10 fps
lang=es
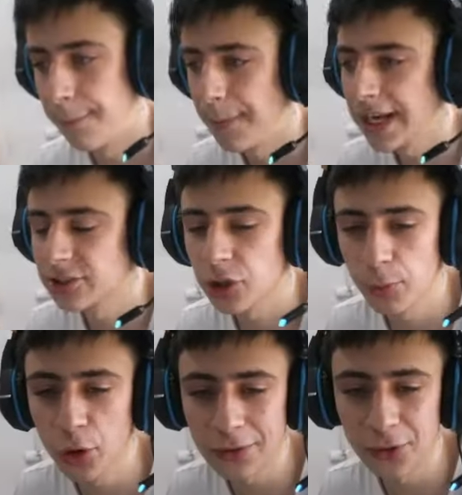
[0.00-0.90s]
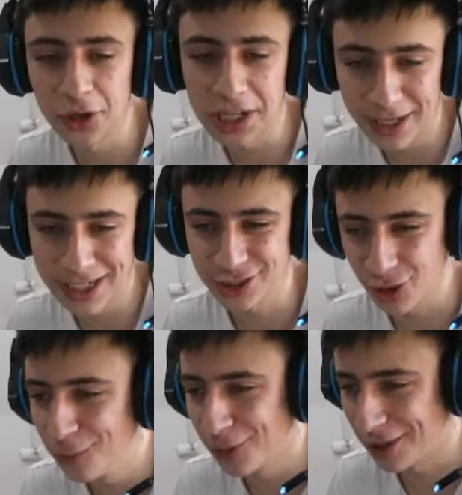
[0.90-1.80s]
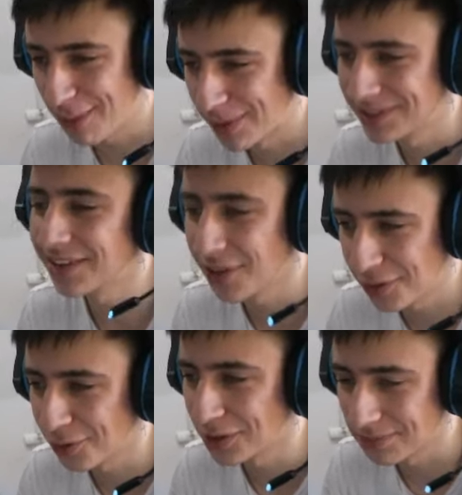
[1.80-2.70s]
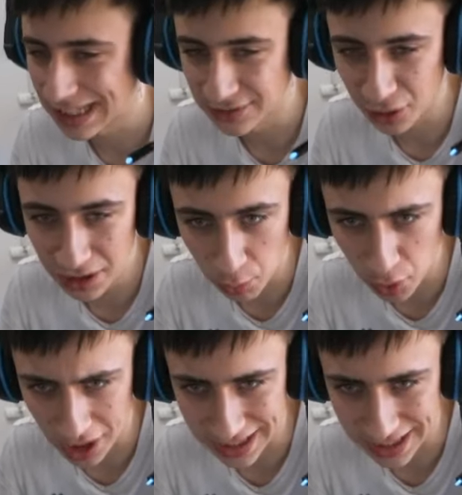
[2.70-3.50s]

Vale, estoy buscando un nivel troll porque me apetece hacer un nivel troll Y bueno,